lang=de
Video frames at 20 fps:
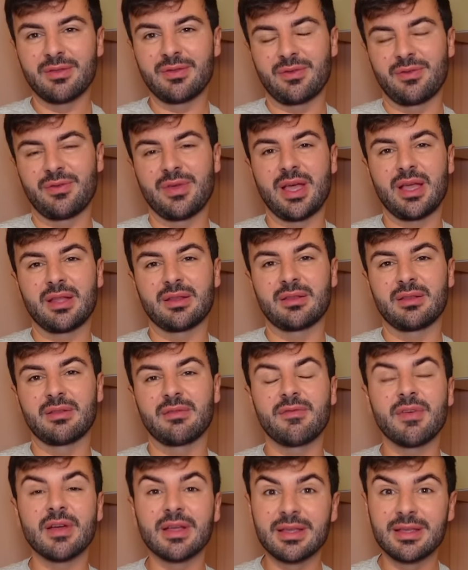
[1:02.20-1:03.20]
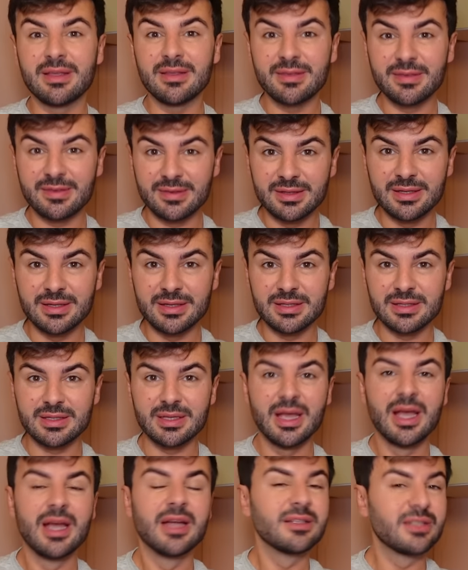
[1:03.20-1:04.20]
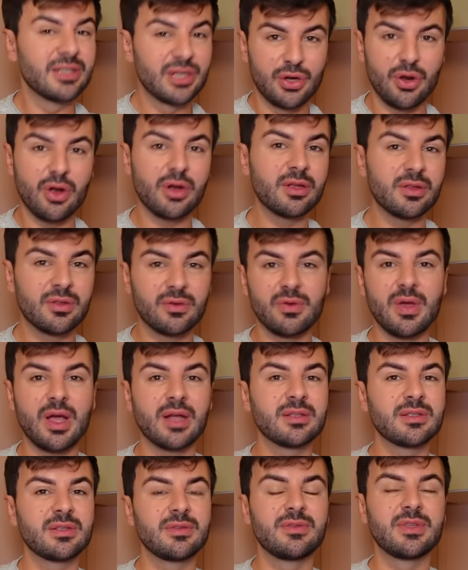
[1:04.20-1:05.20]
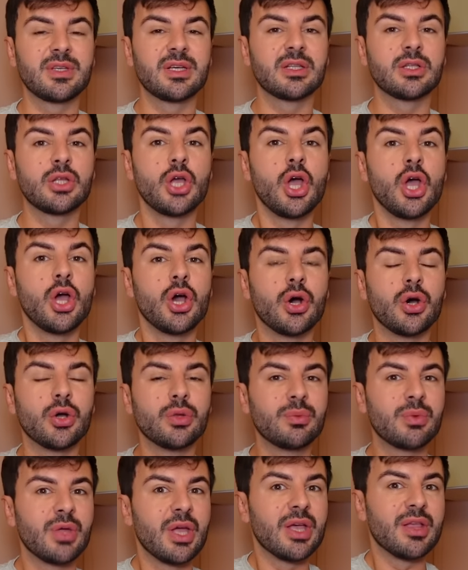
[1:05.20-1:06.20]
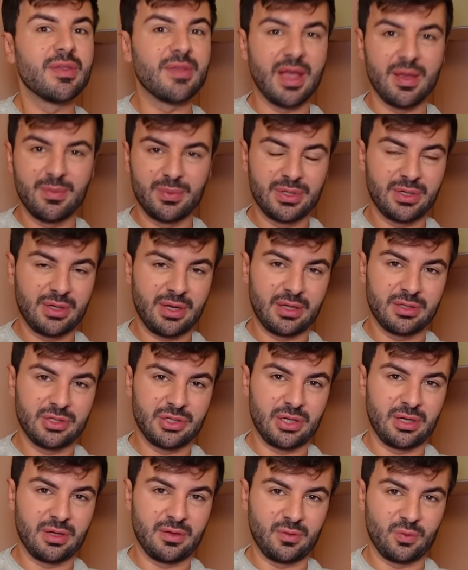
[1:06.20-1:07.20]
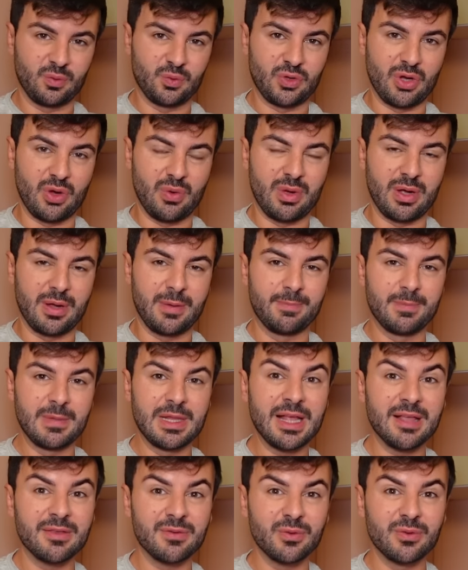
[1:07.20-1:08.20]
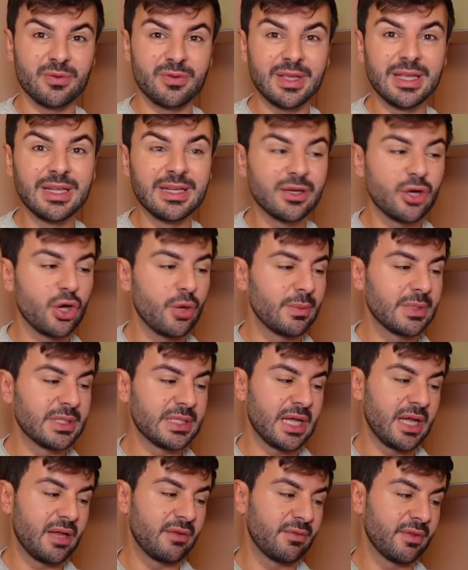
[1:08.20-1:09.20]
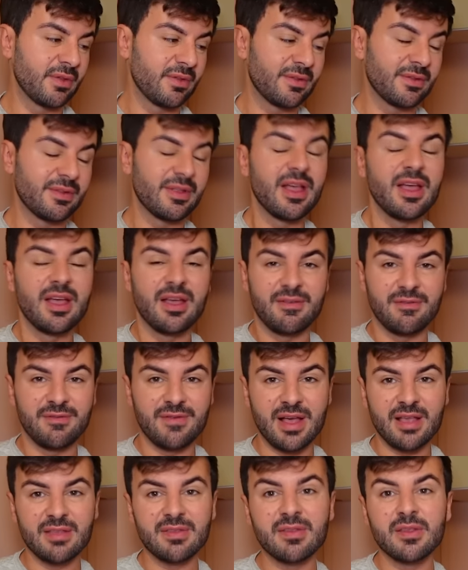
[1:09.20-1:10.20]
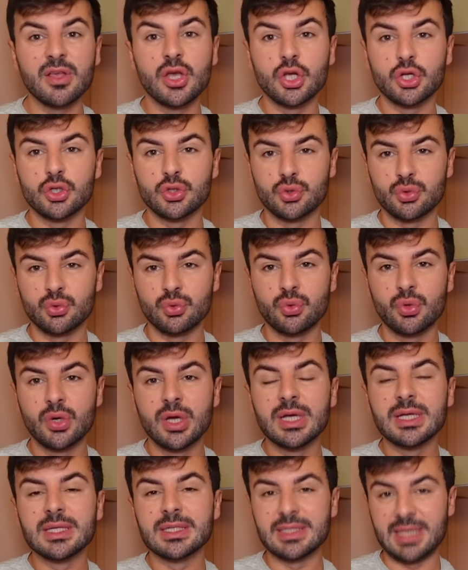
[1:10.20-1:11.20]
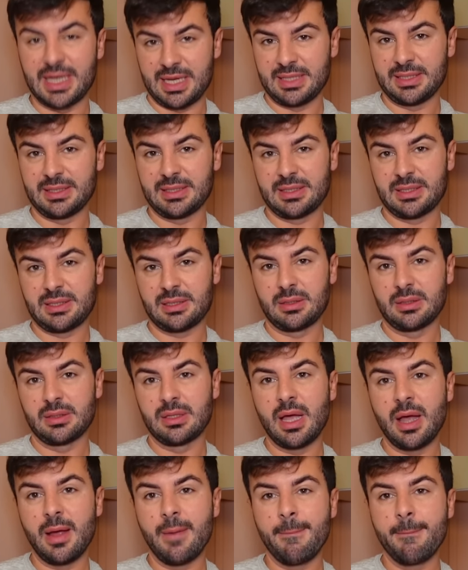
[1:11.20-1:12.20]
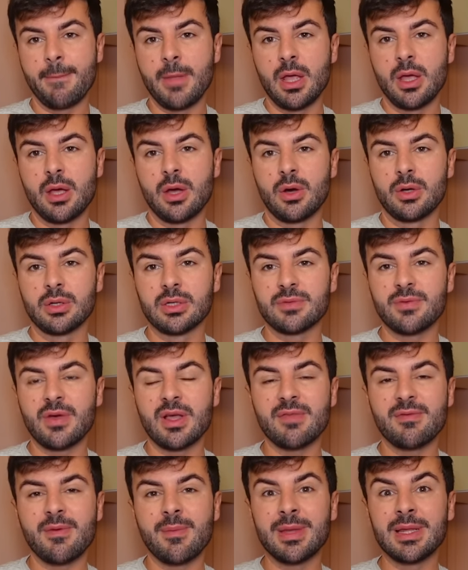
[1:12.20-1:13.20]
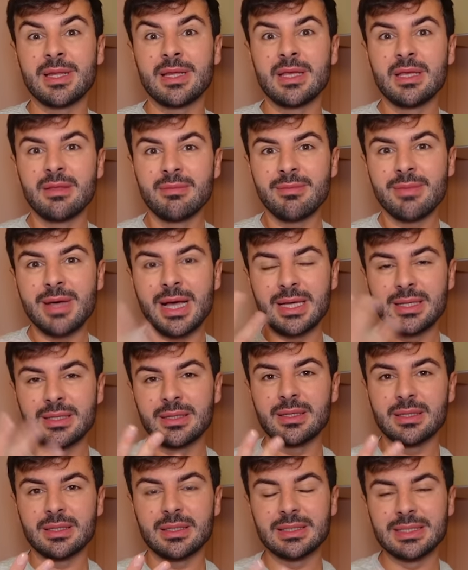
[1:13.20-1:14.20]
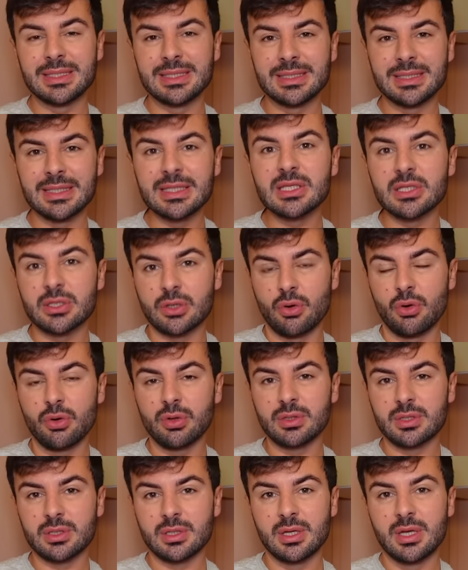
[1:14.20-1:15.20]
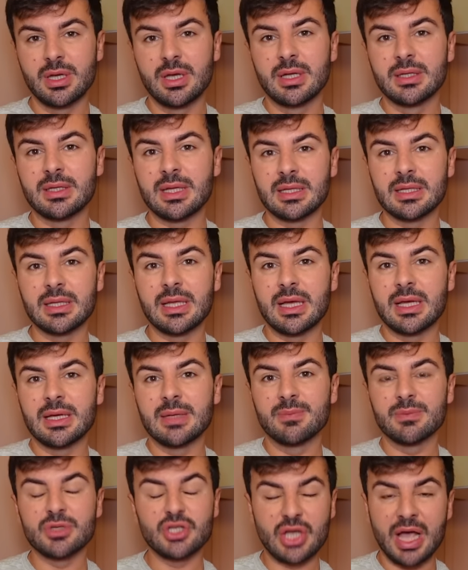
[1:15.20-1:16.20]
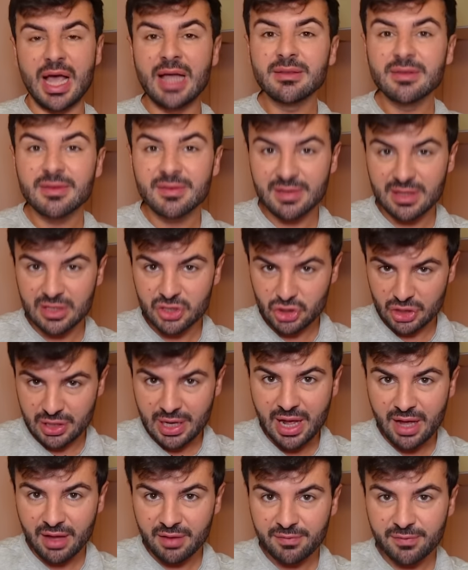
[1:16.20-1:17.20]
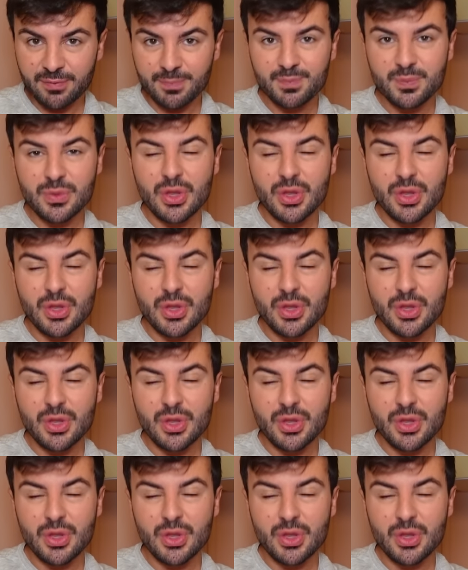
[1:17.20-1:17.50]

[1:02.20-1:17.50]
zu werden. Vergiss nicht, die Glocke zu aktivieren und sei bitte kein stiller Zuschauer. Lass uns in den Kommentaren wissen, was du denkst. Ja, und ich weiß, wenn man in mein Gesicht guckt, dann ähm, schreit es nach Schlaf.